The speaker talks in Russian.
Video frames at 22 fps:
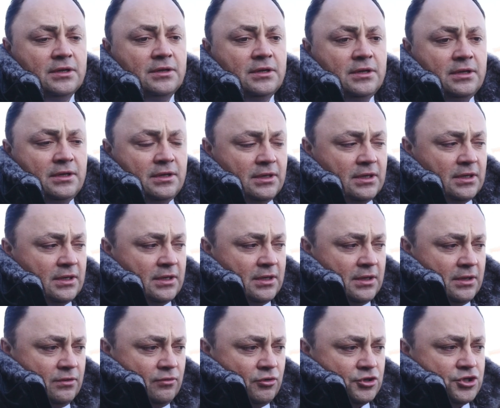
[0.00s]
И
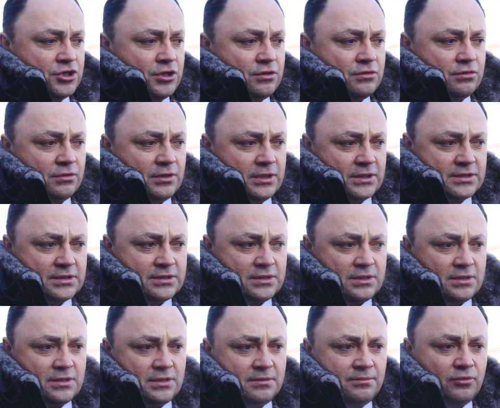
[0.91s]
очередь у нас
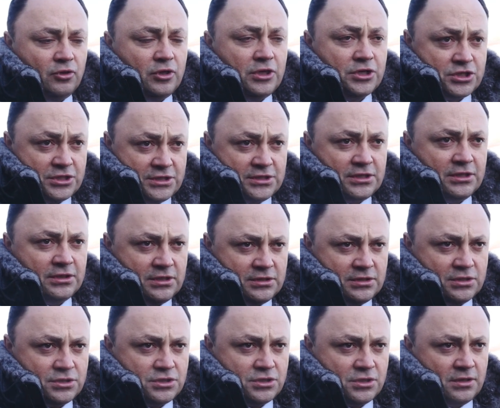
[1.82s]
э, более 6
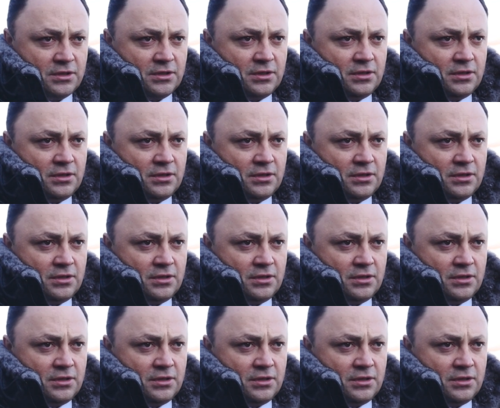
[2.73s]
тысяч